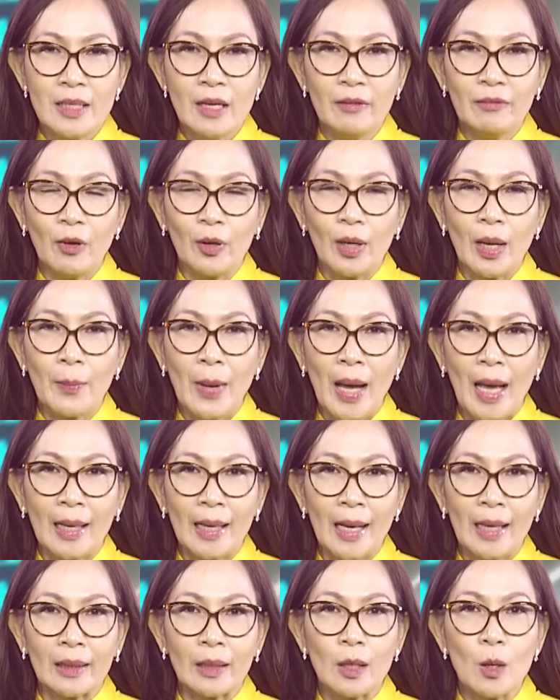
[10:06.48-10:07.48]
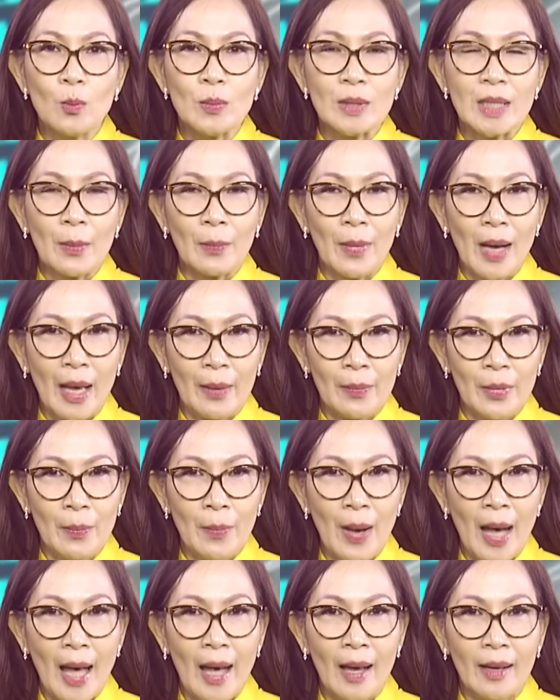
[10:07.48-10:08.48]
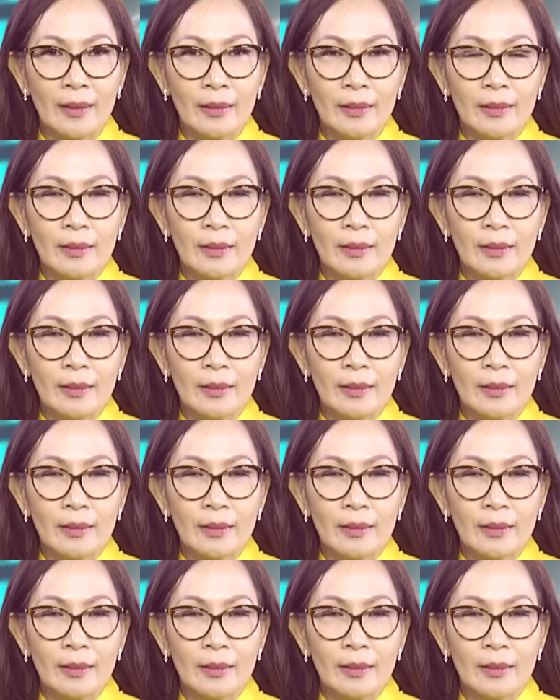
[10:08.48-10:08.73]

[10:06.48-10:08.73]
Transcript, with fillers: chiếc vào năm 2023.